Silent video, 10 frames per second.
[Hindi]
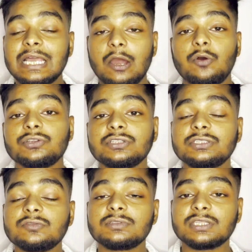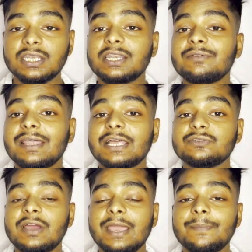और जो जो थ्रेड वाला
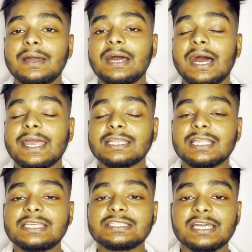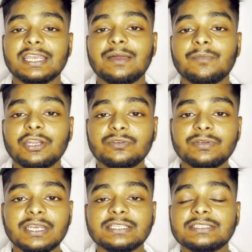जो ऐप आया था इंस्टाग्राम का
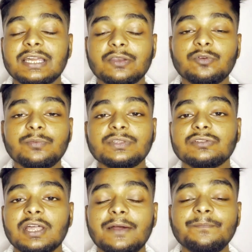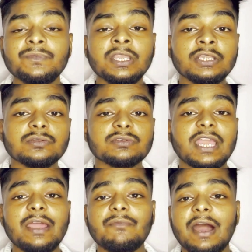ट्विटर का रूप जो था तो क्या
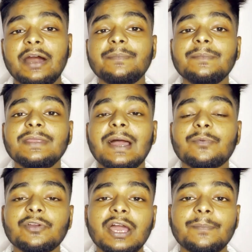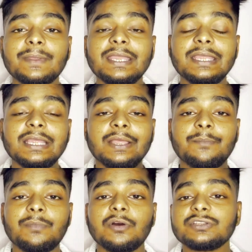है वहाँ पर भी आपको यहाँ पे
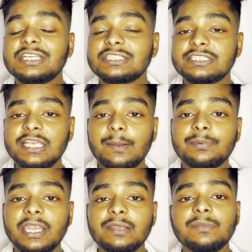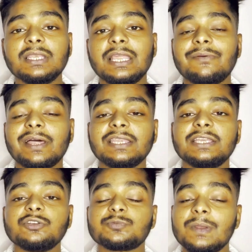बहुत ही अच्छी अपडेट मिलने वाली है
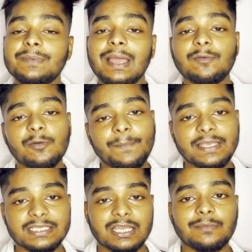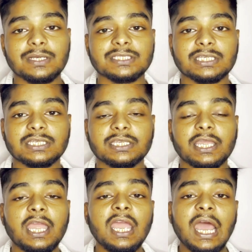उस पर भी आप लोग पैसा कमा सकेंगे
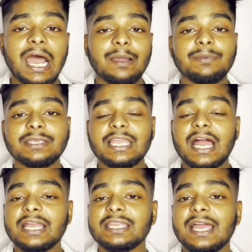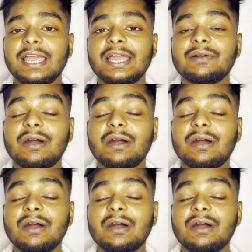अब एक यहाँ क्या है